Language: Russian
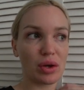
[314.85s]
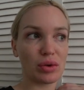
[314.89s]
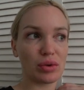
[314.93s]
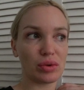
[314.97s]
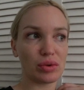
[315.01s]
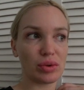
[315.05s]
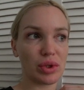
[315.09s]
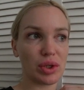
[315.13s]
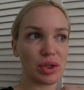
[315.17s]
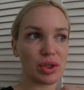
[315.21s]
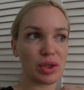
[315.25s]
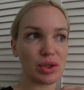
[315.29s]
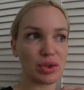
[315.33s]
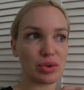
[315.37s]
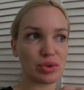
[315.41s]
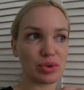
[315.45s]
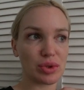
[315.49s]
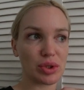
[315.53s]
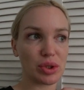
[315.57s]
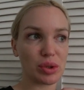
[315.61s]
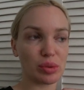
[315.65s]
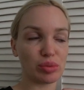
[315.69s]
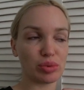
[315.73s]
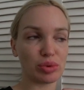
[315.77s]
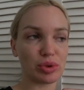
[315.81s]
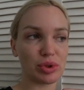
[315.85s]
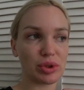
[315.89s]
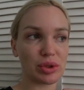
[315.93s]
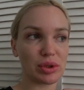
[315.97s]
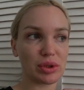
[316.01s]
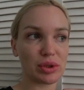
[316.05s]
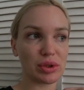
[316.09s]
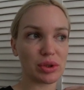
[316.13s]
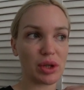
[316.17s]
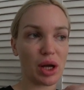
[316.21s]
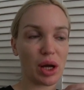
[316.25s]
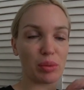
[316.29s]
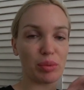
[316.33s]
У Деньки сегодня будет
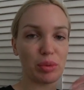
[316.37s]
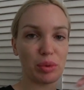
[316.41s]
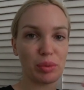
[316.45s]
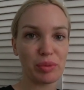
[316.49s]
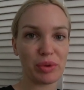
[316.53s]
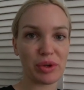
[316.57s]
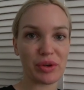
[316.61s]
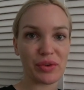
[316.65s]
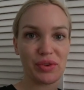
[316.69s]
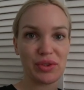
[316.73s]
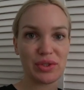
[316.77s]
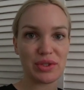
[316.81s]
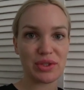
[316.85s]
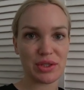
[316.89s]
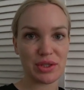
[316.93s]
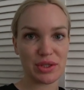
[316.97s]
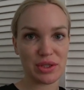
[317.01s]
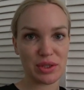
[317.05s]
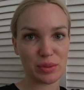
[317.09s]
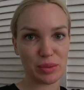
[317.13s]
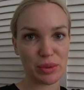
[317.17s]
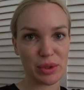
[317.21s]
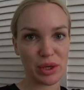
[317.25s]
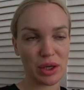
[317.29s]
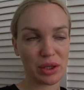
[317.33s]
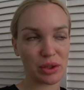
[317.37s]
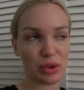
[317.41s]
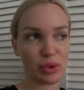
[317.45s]
как бы 1 сентября,